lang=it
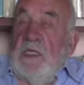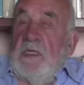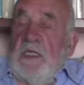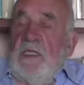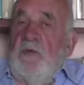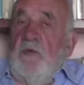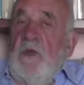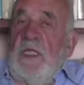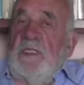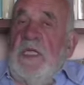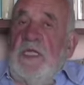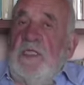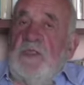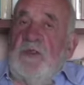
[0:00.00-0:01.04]
addirittura
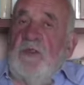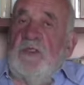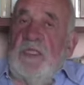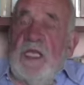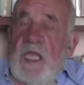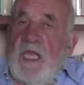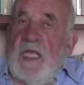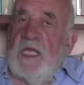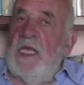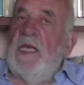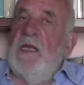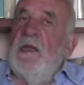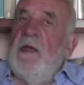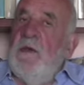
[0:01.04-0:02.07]
c'è chi
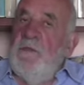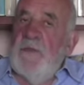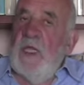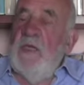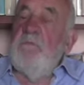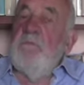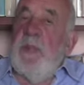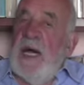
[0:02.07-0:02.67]
sostiene, in